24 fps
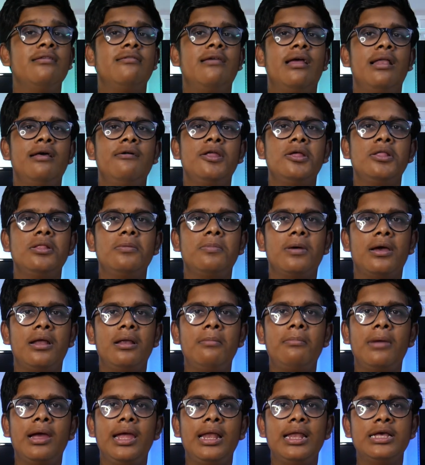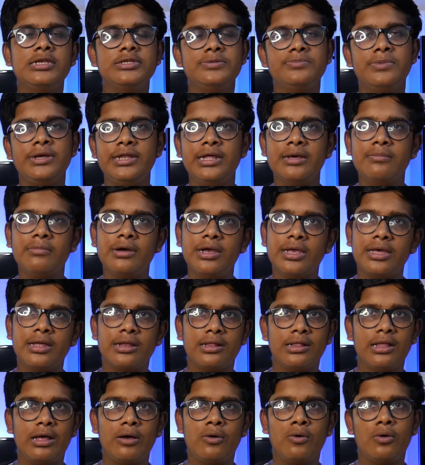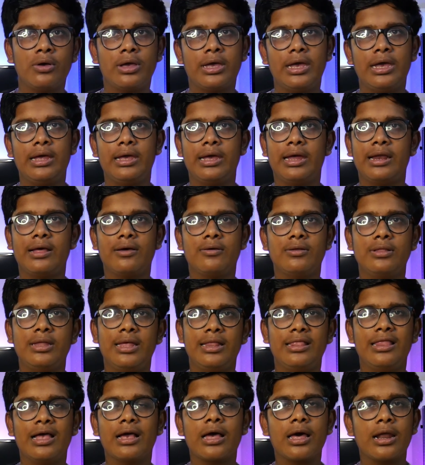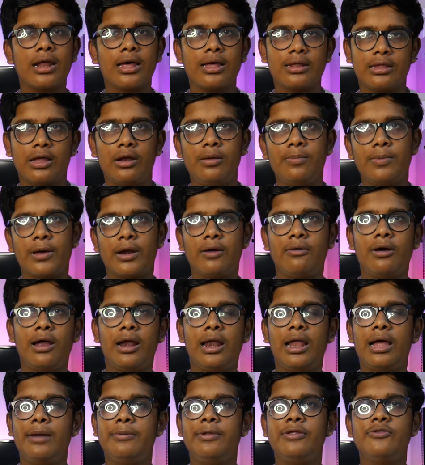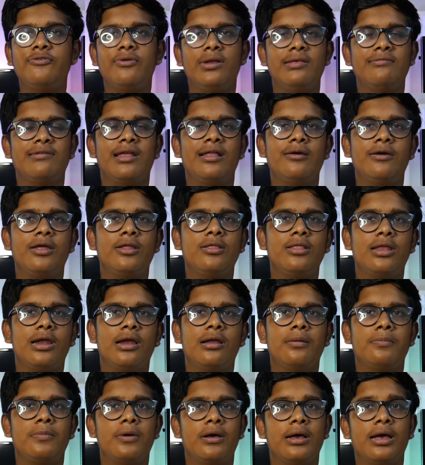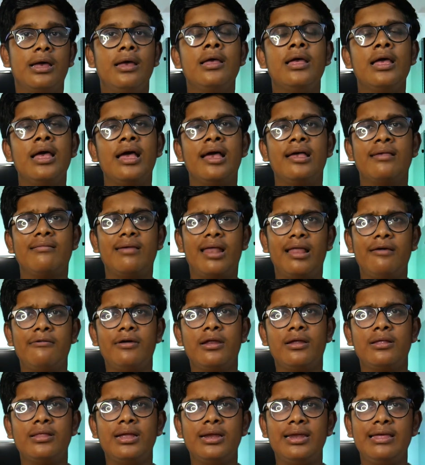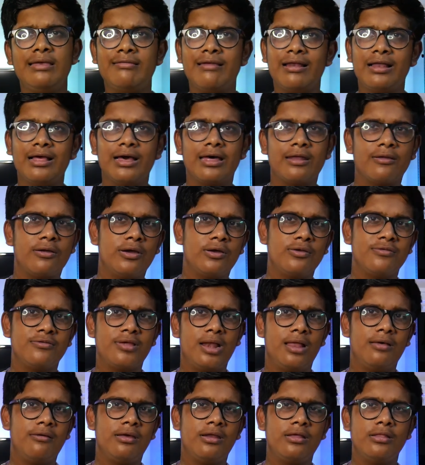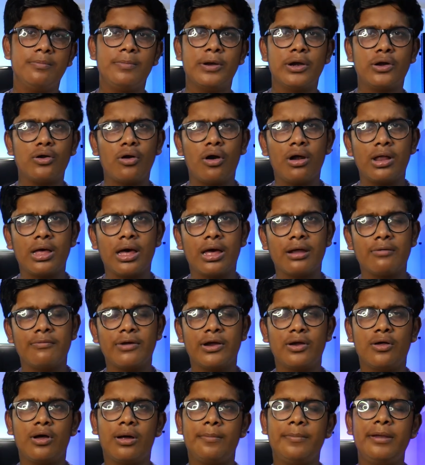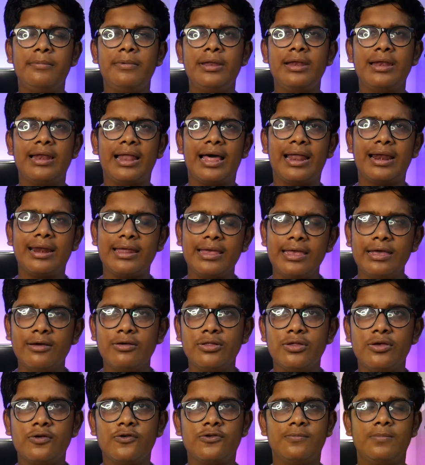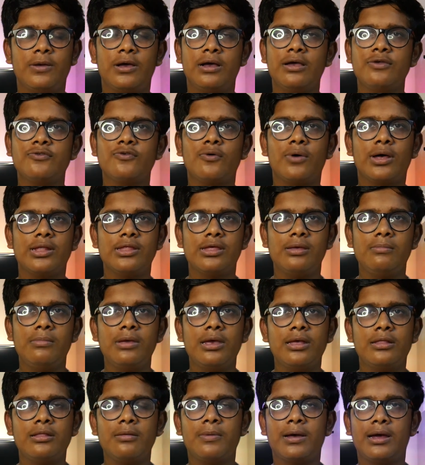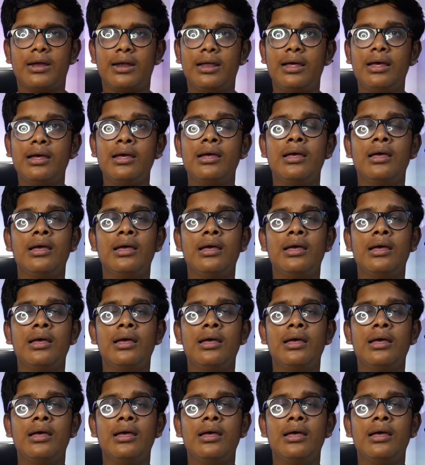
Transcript: சில பேர் வந்து பார்த்தீங்கன்னா மைலேஜ் மீடியமாக இருந்தால் ஓகே எனக்கு வந்து எந்த காராக இருந்தாலும் பரவாயில்ல அப்படின்னு சொல்லி சில பேர் வந்து நினைப்பாங்க சில பேர் வந்து டீசல் கார் வேணும் சில பேர் வந்து பெட்ரோல் கார் வேணும் அப்படி இப்படின்னு நிறைய வந்து யோசிப்பாங்க ஸோ அதையுமே வந்து பார்த்தீங்கன்னா